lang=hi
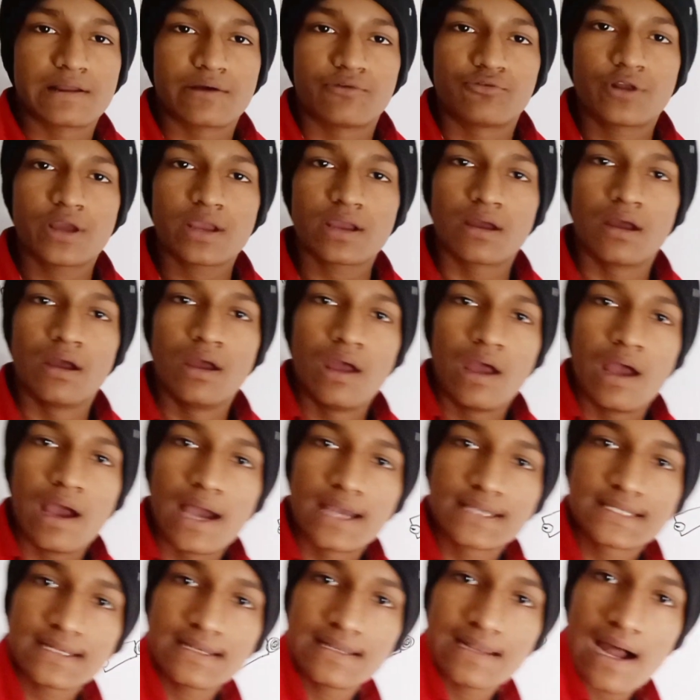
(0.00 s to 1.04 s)
रहे हो ठीक है
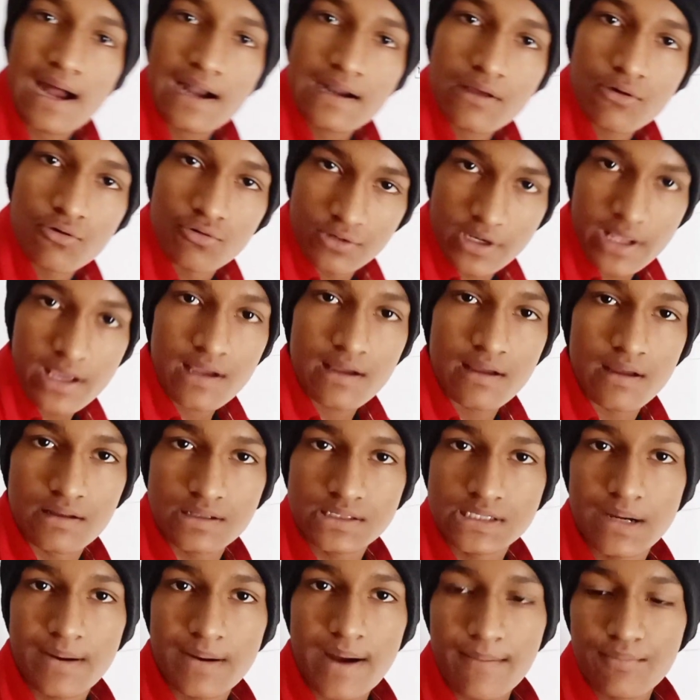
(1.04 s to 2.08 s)
ऐसे ला रहे हो ठीक है
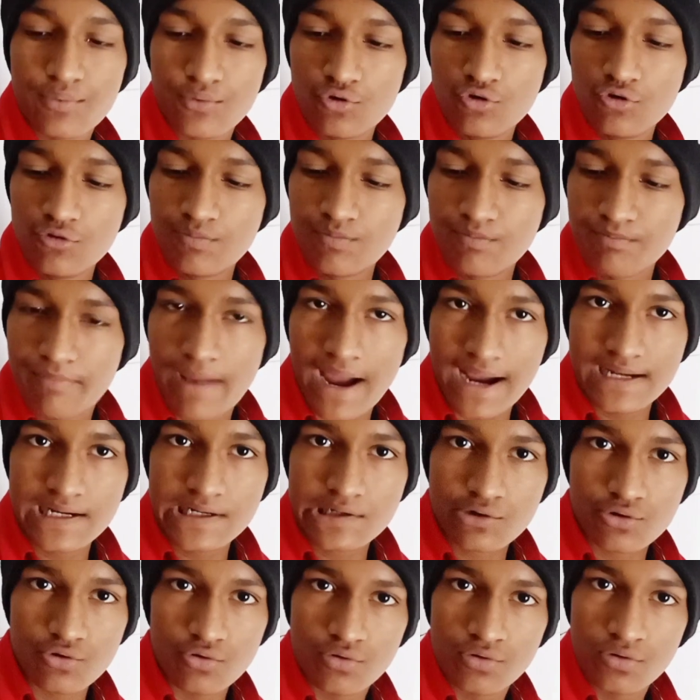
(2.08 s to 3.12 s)
जब आप लूप
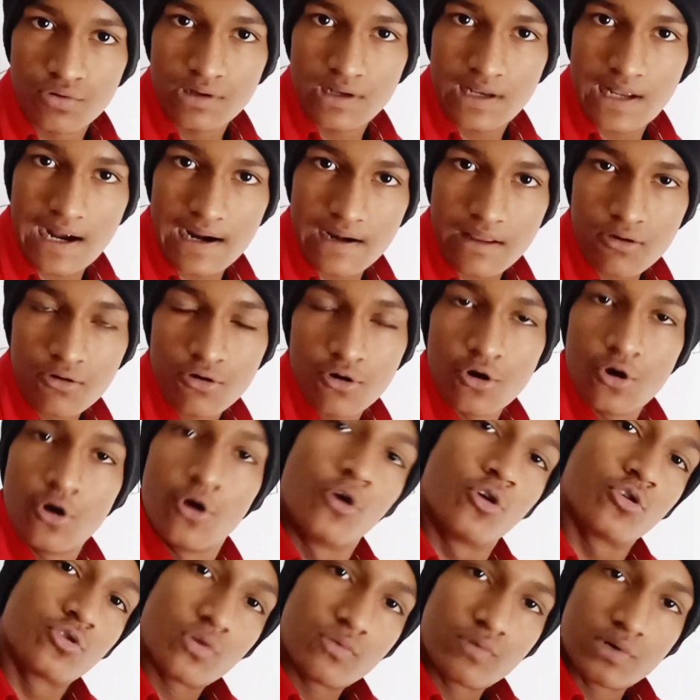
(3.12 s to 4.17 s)
मैग्नेट को ला रहे हो
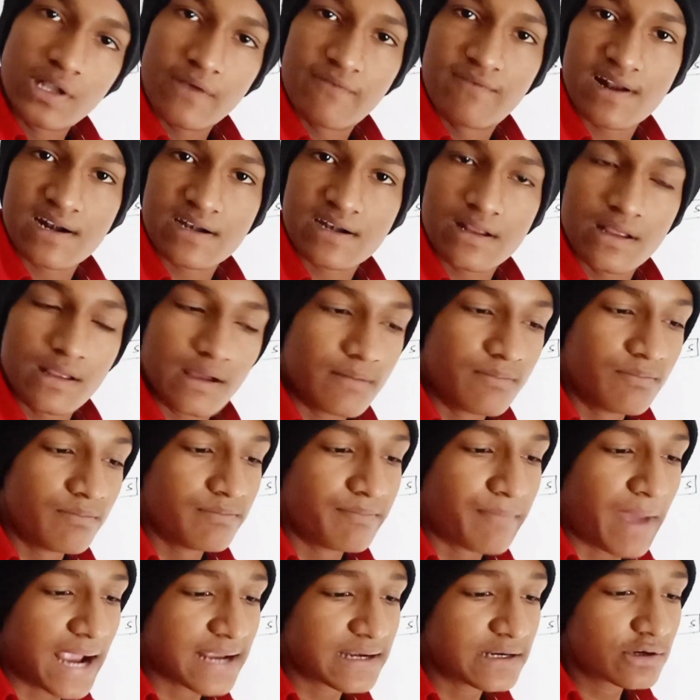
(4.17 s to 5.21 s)
तो वो डिफ्लेक्ट करे अब
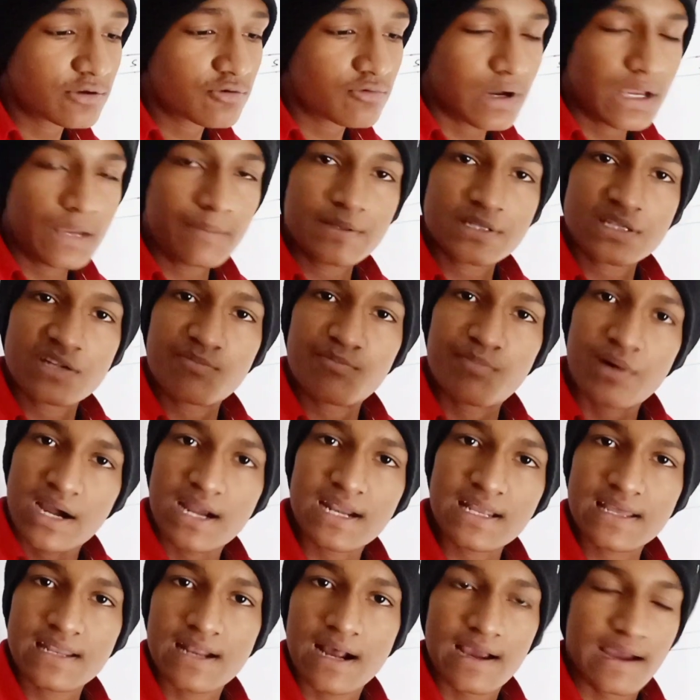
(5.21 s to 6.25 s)
मैग्नेट को वहीं पे सिर्फ
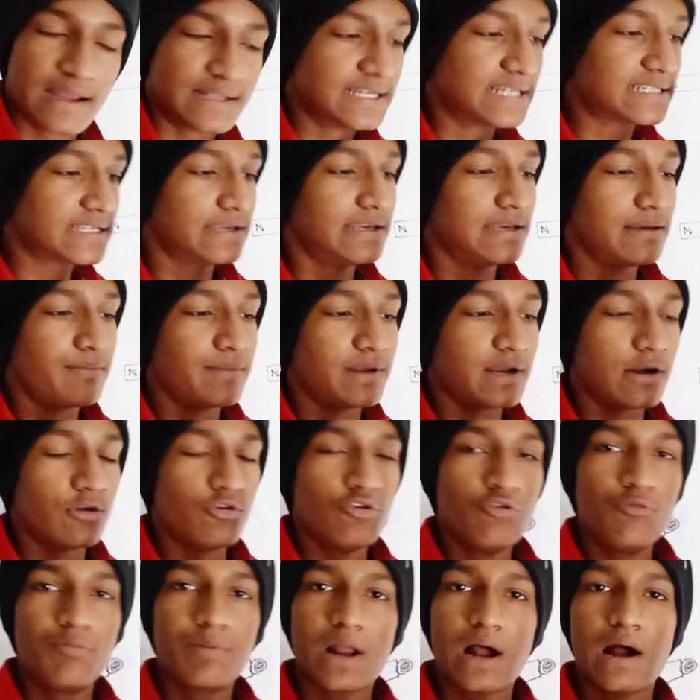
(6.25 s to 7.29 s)
पकड़ के रखा है जैसे ये मेरा
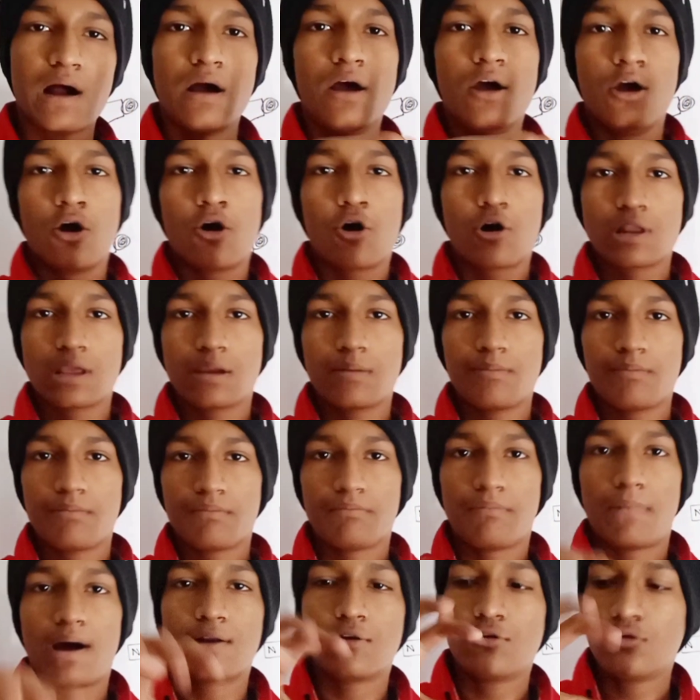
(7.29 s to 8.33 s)
लूप रहा और ये
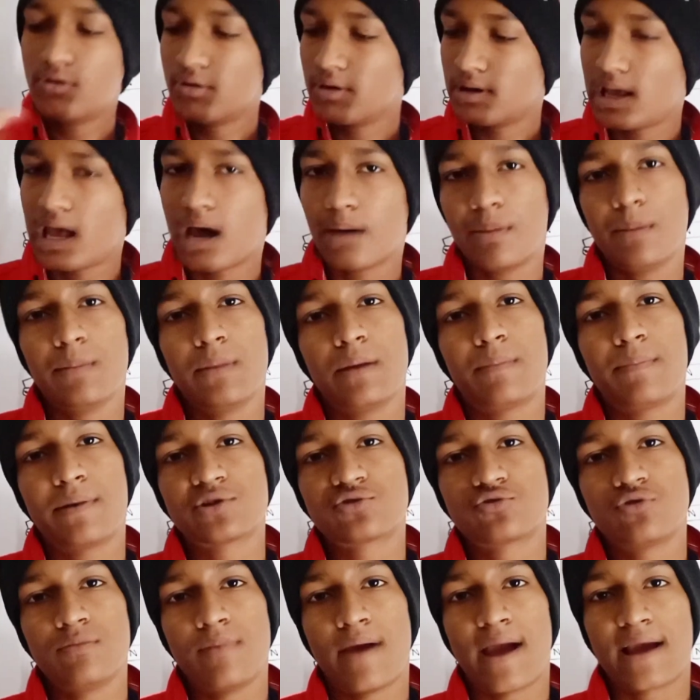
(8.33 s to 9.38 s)
मान लो यहाँ पे मेरे पास कोई